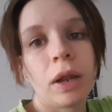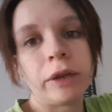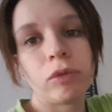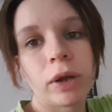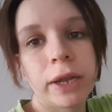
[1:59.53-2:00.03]

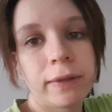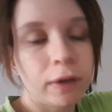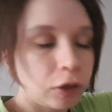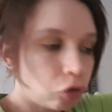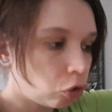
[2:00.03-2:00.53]
Les toilettes
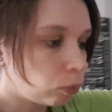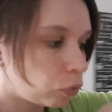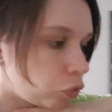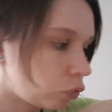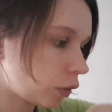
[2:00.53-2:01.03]
et les
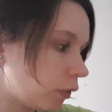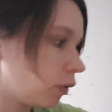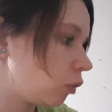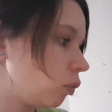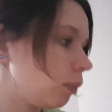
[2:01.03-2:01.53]
chambres, je ferai
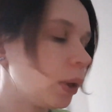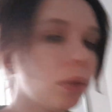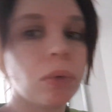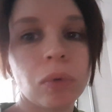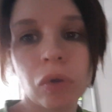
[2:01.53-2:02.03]
ça
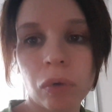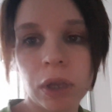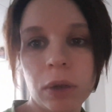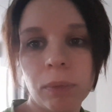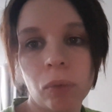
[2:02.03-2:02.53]
demain euh,
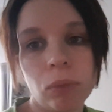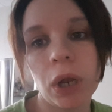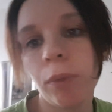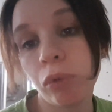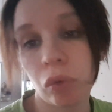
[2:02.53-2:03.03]
tranquillement.
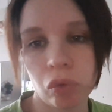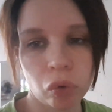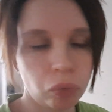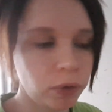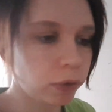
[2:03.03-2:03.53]
là, pour
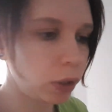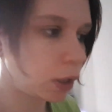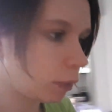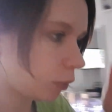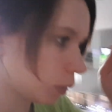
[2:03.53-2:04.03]
aujourd'hui, ça
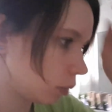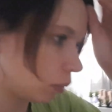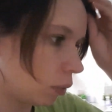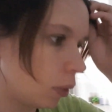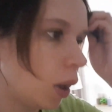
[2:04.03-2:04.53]
ira bien.
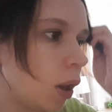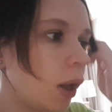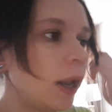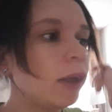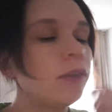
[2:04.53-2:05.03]
Euh.
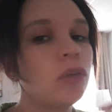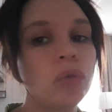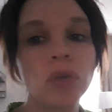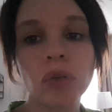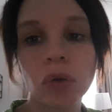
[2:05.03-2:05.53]
Là, c'est
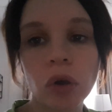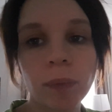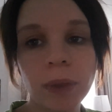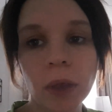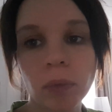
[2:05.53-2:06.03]
juste que
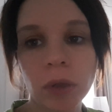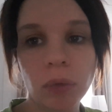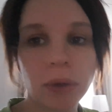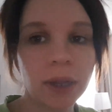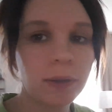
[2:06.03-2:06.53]
comme hier, on a
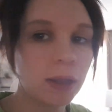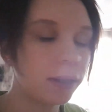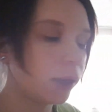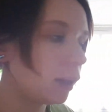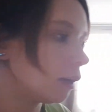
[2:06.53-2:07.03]
eu Nat et
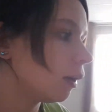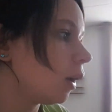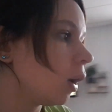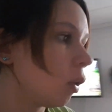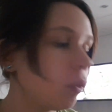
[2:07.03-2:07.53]
Adrien,
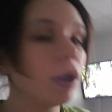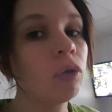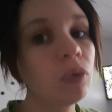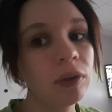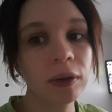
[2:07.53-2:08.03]
on a
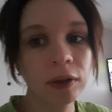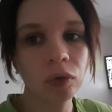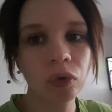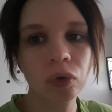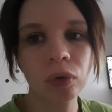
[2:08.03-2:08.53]
tous été
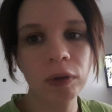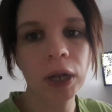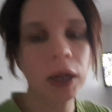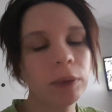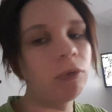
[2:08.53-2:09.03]
de ce
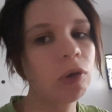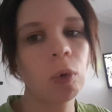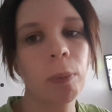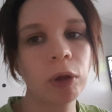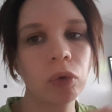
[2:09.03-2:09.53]
côté-là. Les petits
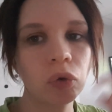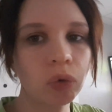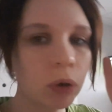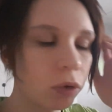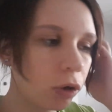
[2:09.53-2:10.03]
n'ont pas trop
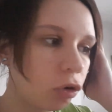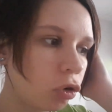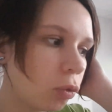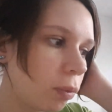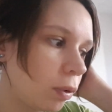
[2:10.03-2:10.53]
joué dans les
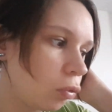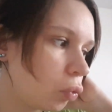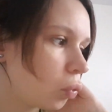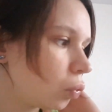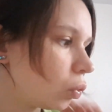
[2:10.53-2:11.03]
chambres.
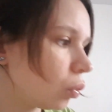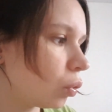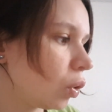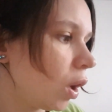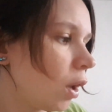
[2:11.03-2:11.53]
Du coup,
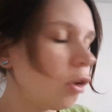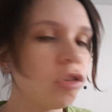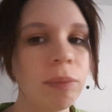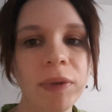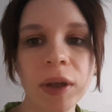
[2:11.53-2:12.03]

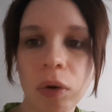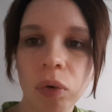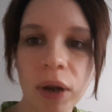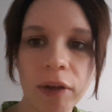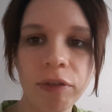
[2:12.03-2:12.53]
j'aime bien
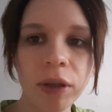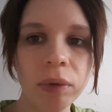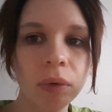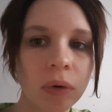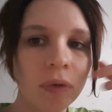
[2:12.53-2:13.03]

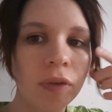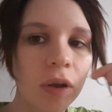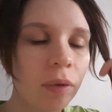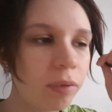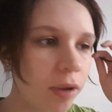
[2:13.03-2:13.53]
relaver quand c'est
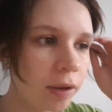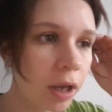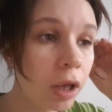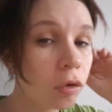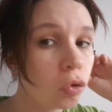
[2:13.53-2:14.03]
comme ça
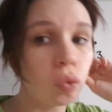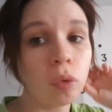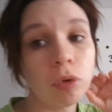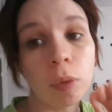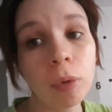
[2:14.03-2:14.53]
derrière, que ce
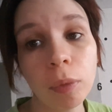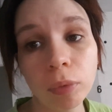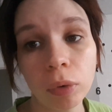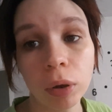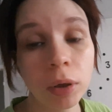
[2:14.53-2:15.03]
soit bien
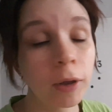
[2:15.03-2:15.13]
propre, quoi.